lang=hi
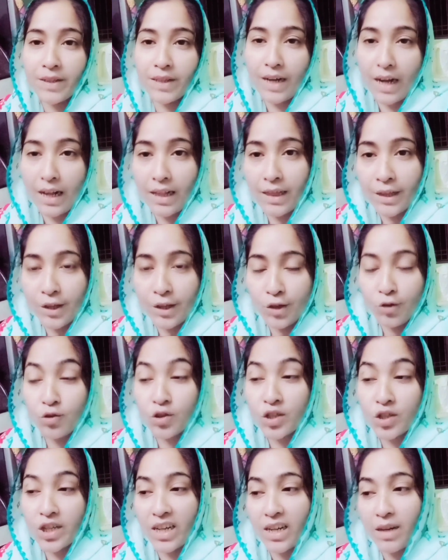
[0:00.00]
डाल दे हूँ उस
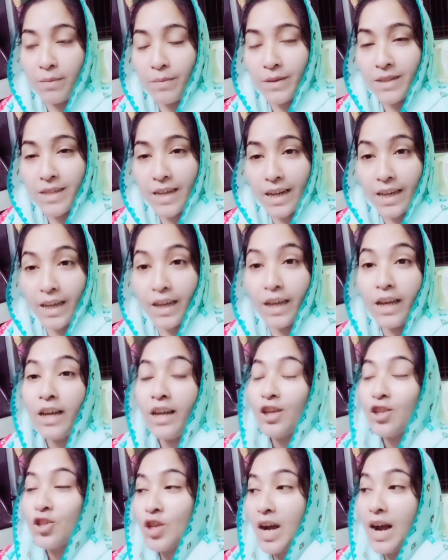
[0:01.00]
चैनल पे जाके
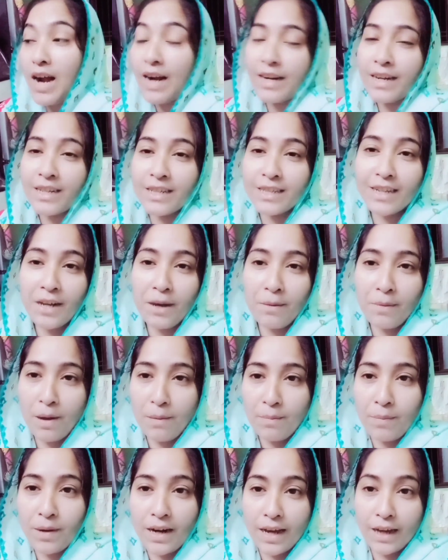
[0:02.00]
जो आंटी जी ने
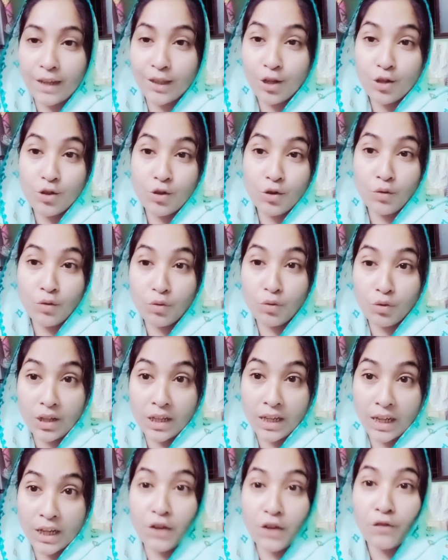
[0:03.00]
कबाब बनाया था जो खुद
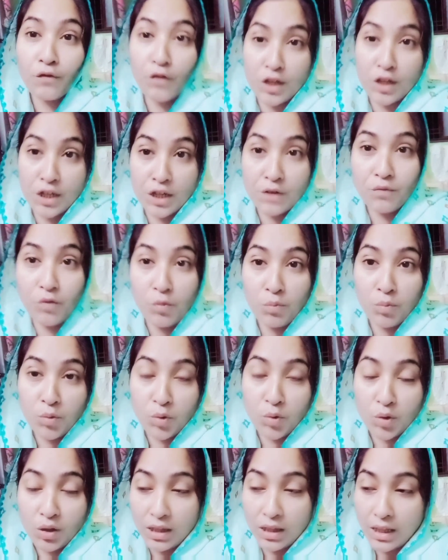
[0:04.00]
की इनोवेशन वो
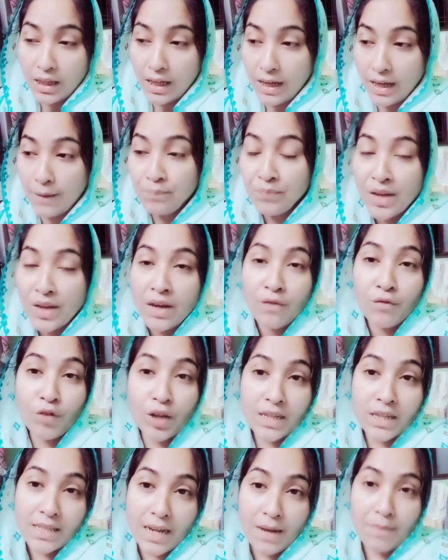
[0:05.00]
बोलती है वही
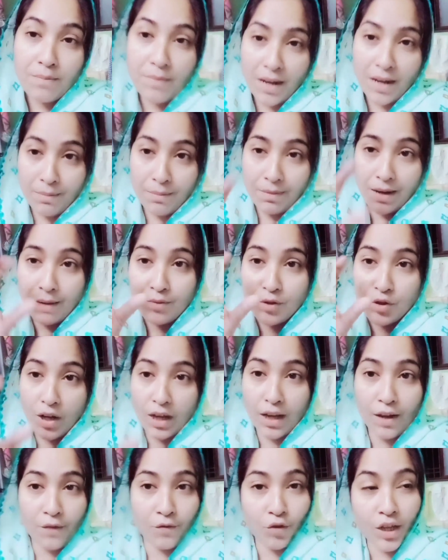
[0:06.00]
सेम कबाब जो है
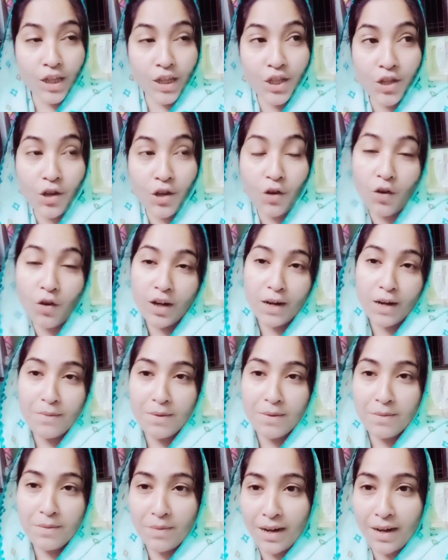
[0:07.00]
वो किसी और ने भी
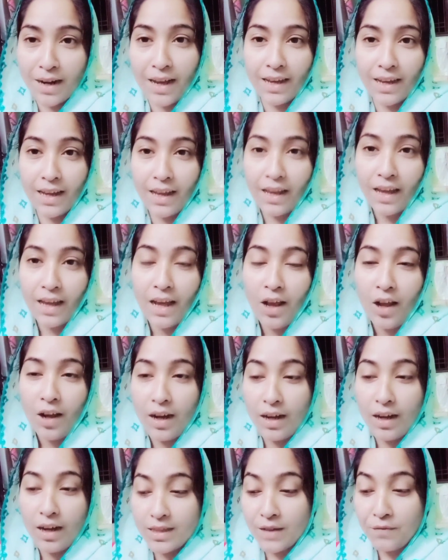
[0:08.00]
बनाया है आ,
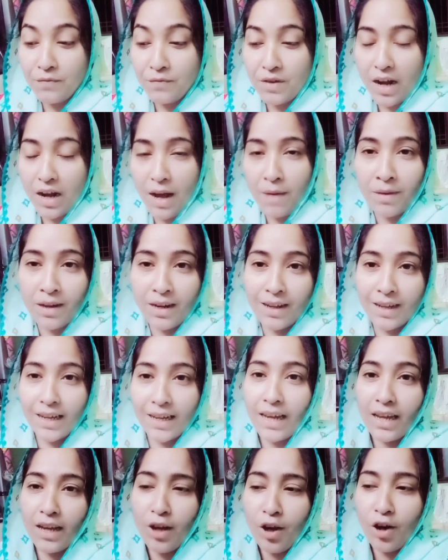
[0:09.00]
सिर्फ नाम अलग है
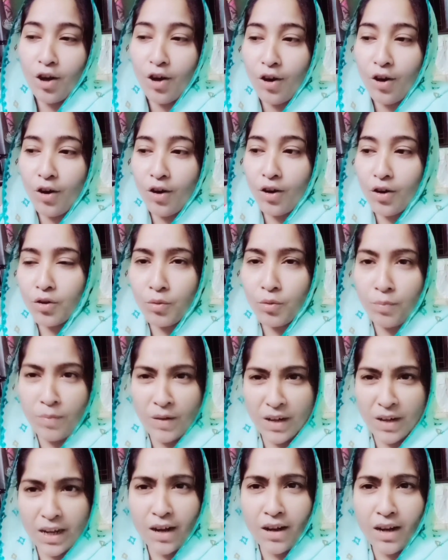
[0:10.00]
और ऊपर का
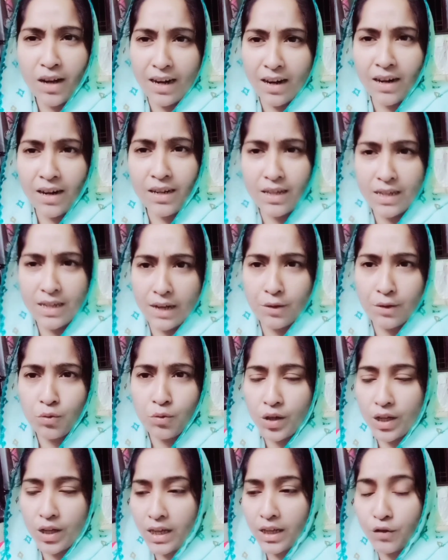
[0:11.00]
कलर शायद कोटिंग
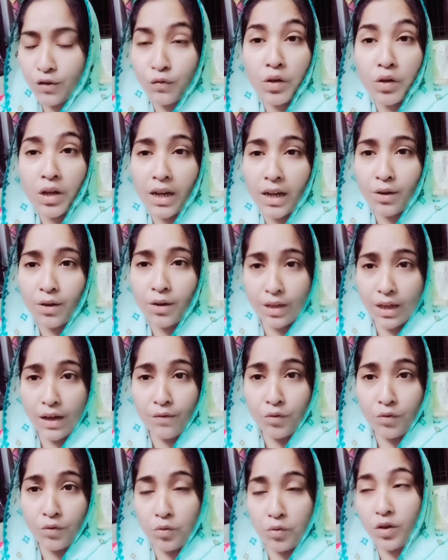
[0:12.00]
का जो फूड कलर होता है
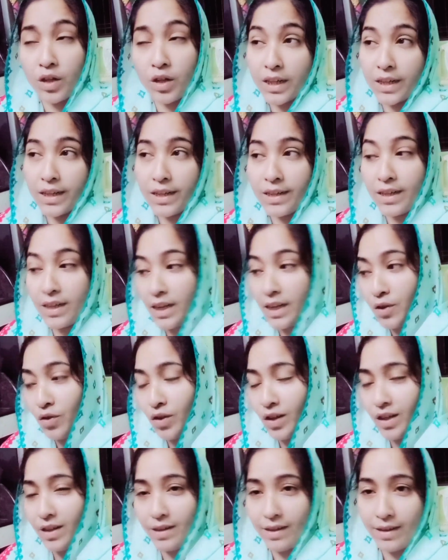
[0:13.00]
वो उन्होंने ग्रीन रखा
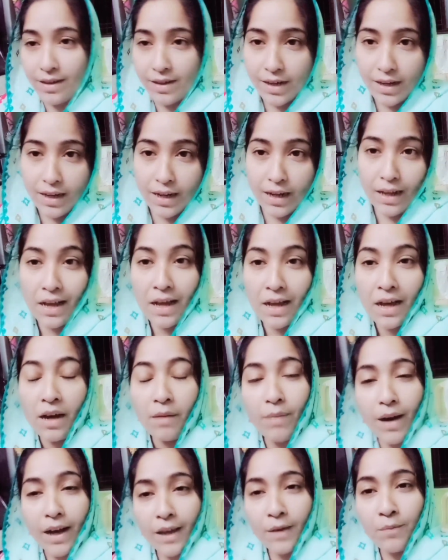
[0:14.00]
उन्होंने रेड रखा
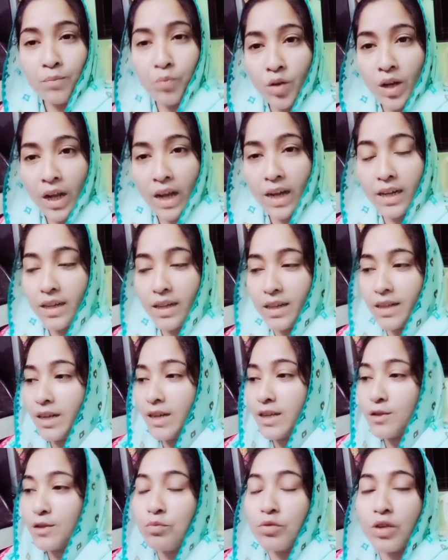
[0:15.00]
बाकी पूरे
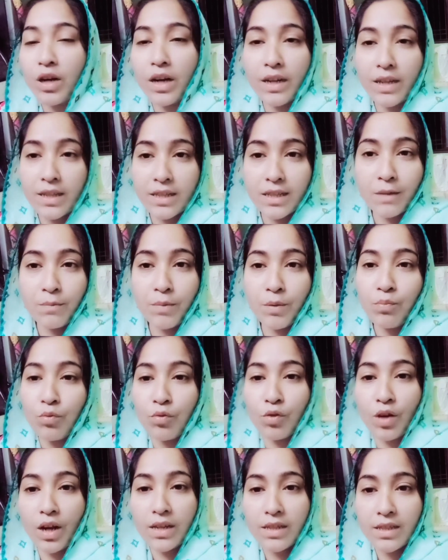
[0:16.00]
इन्ग्रीडियंट्स पूरा रेसिपी
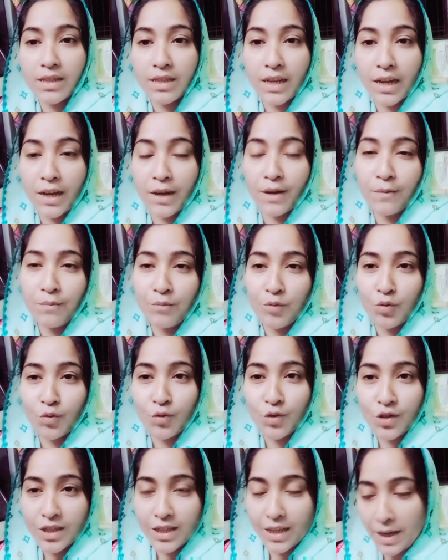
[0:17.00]
पूरा सेम
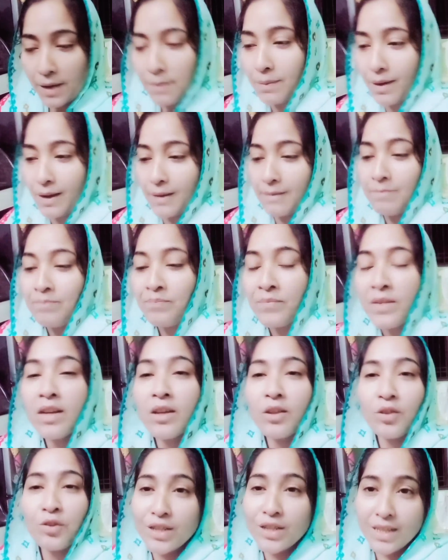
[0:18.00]
टू सेम है
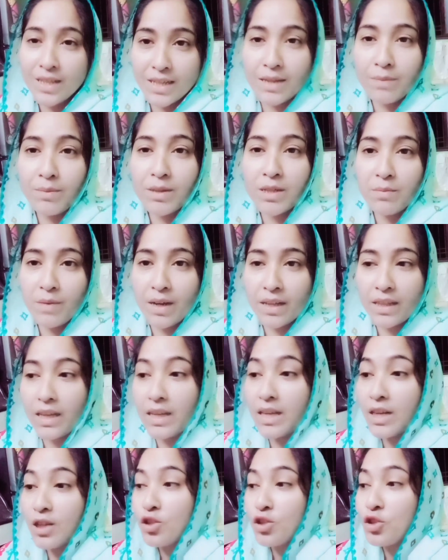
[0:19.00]
तो इससे समझ में आता
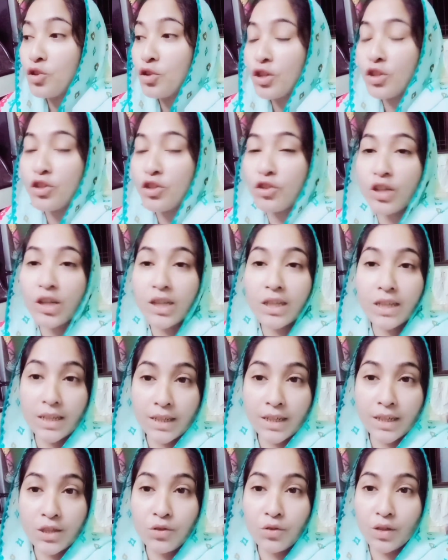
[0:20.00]
है ये जो छोटे छोटे
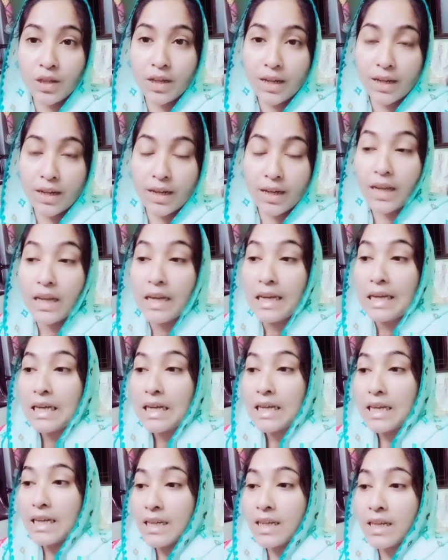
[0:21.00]
क्रिएटर्स होते हैं ना
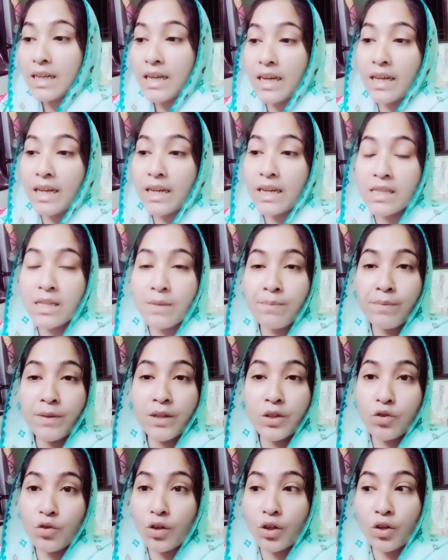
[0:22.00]
इनके
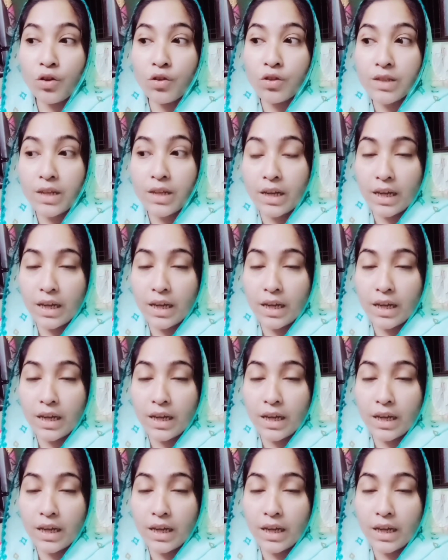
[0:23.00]
रेसिपीज जो इनको सही